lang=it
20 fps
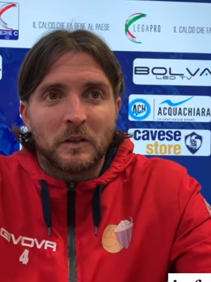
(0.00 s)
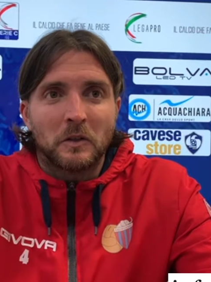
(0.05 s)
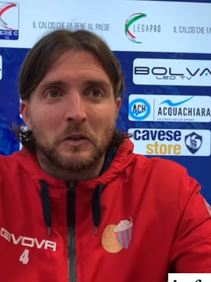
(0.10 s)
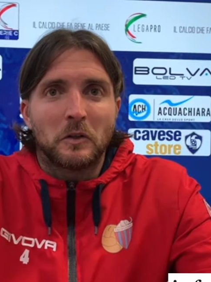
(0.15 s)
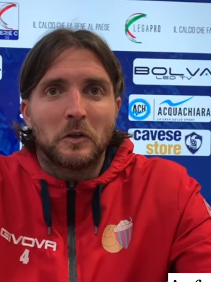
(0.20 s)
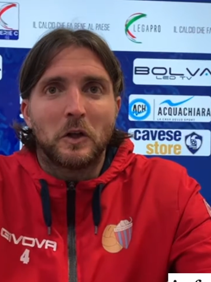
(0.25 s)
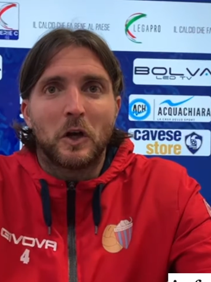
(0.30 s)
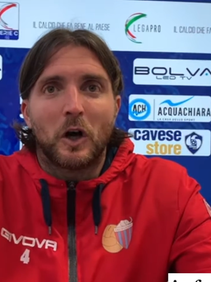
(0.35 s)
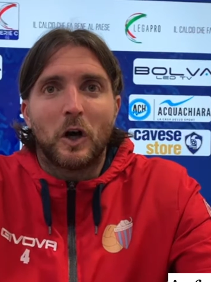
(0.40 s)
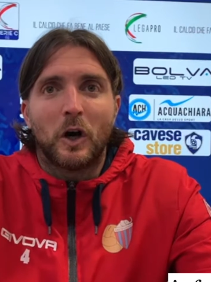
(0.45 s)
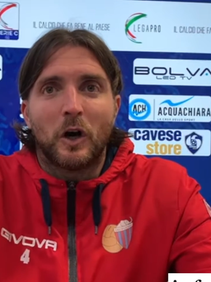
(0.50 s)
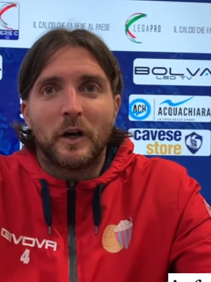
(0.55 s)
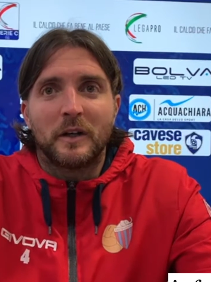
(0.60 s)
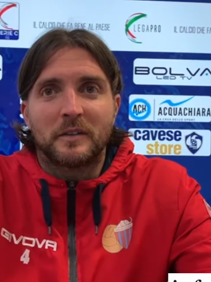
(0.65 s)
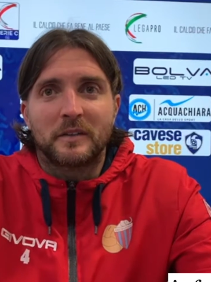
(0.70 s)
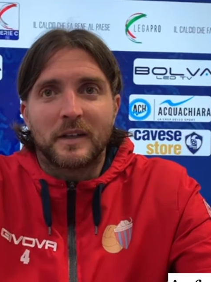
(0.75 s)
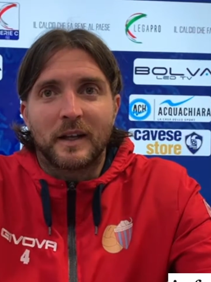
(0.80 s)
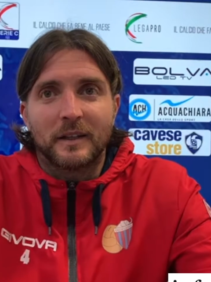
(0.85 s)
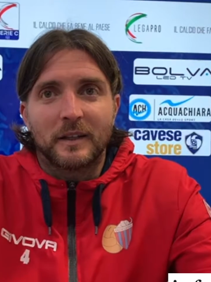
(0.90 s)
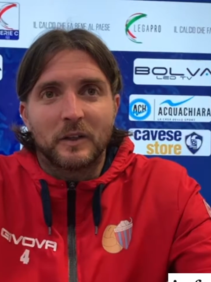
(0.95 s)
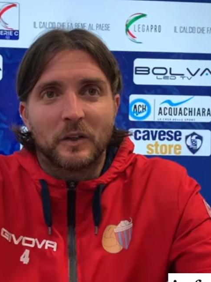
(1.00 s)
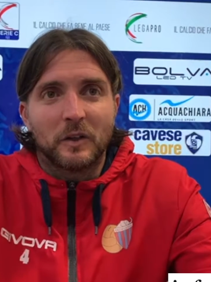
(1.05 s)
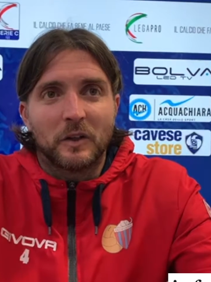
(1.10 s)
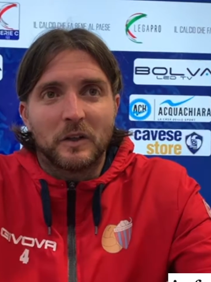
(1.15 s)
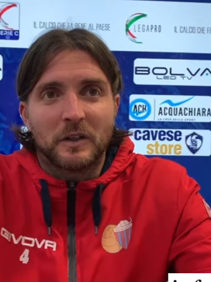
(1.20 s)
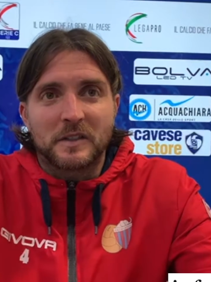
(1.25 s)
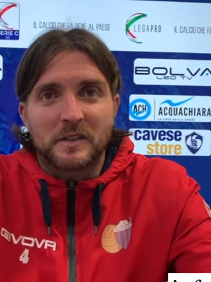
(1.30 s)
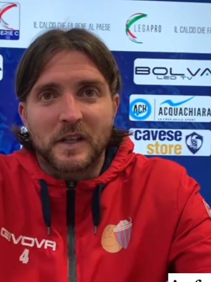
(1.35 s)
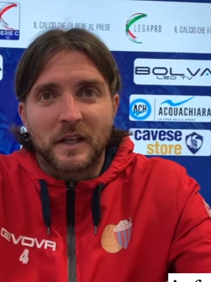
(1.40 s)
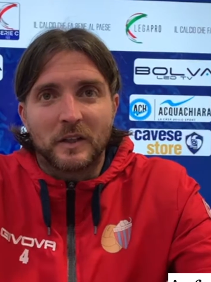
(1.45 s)
No, è
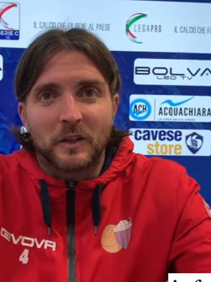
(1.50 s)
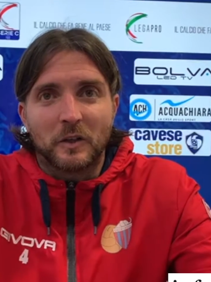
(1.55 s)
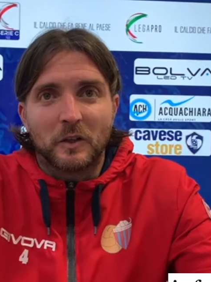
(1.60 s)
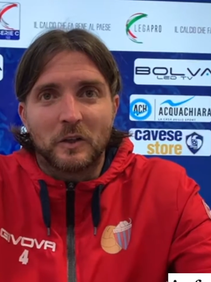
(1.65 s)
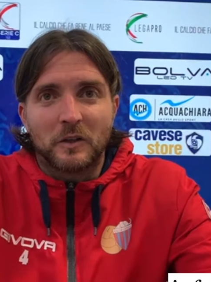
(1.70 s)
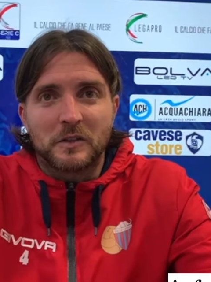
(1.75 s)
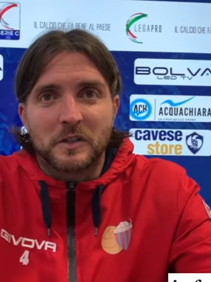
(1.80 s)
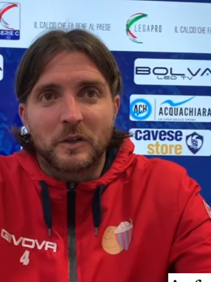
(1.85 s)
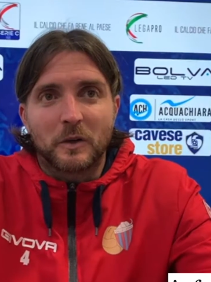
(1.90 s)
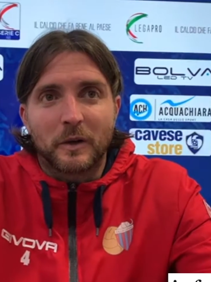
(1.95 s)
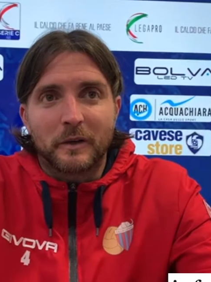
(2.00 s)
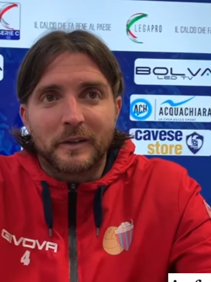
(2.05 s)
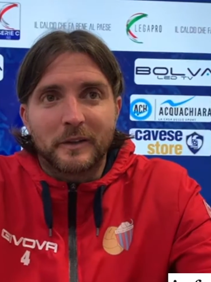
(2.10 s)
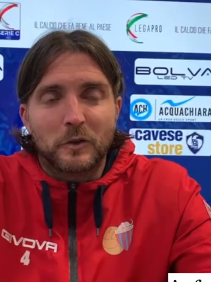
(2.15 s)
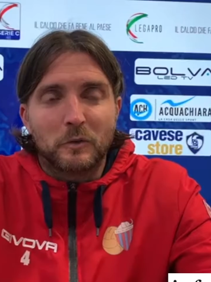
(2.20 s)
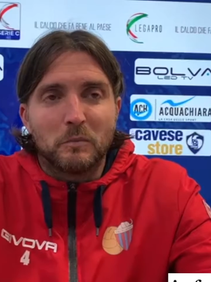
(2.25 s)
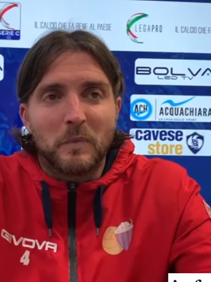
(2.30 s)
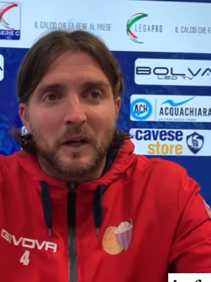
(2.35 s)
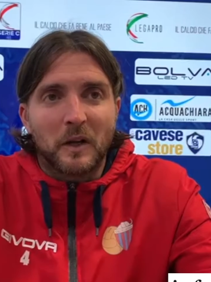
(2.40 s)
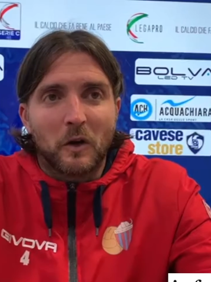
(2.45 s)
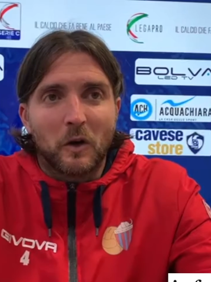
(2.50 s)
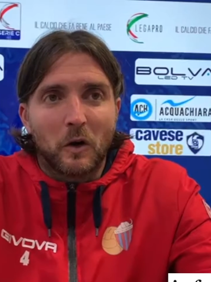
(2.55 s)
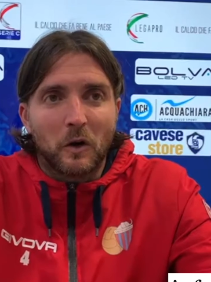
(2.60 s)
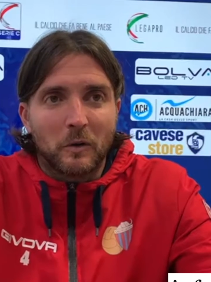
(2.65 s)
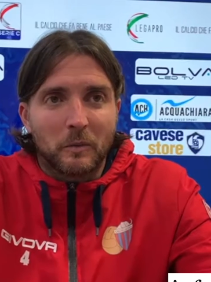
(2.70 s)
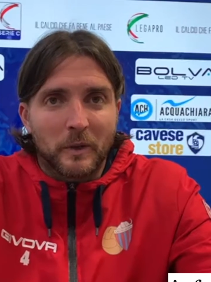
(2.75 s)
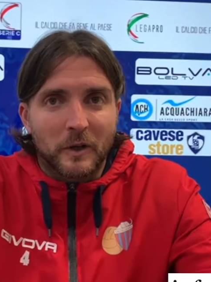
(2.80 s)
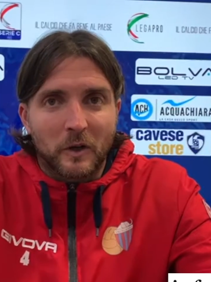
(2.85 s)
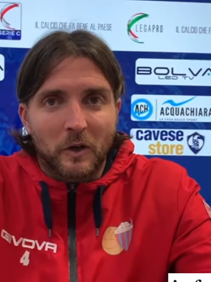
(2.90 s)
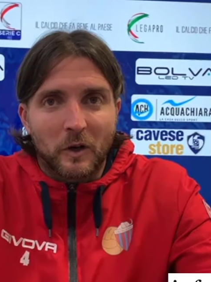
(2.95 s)
stato, è stato sicuramente un bel
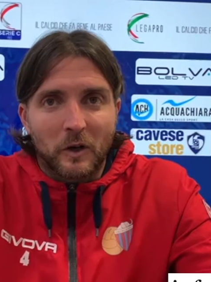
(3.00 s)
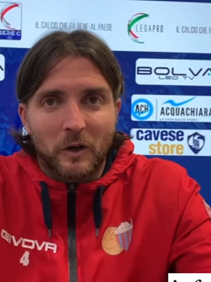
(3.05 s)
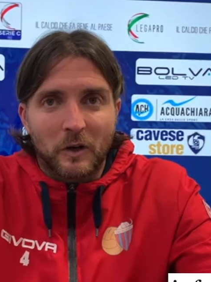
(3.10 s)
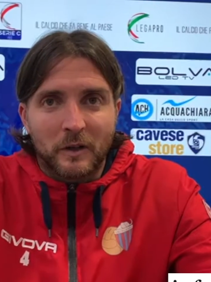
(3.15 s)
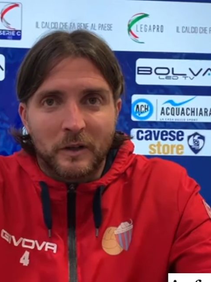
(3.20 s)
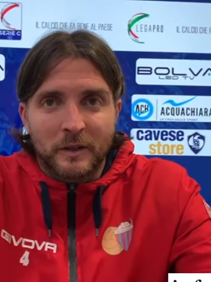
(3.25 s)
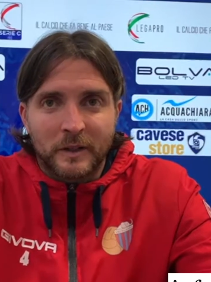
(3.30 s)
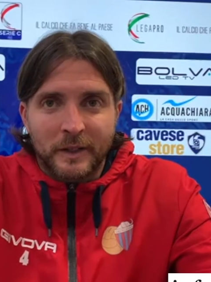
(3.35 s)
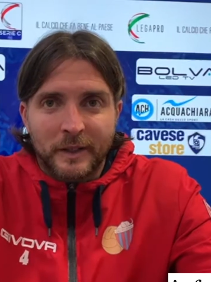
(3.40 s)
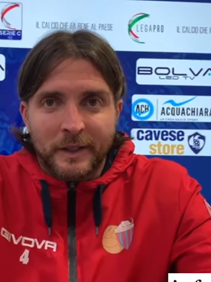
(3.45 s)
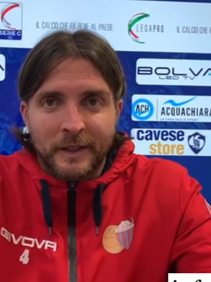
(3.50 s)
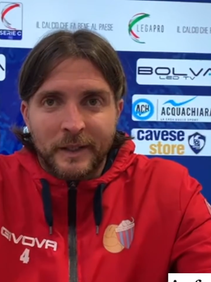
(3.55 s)
gol, però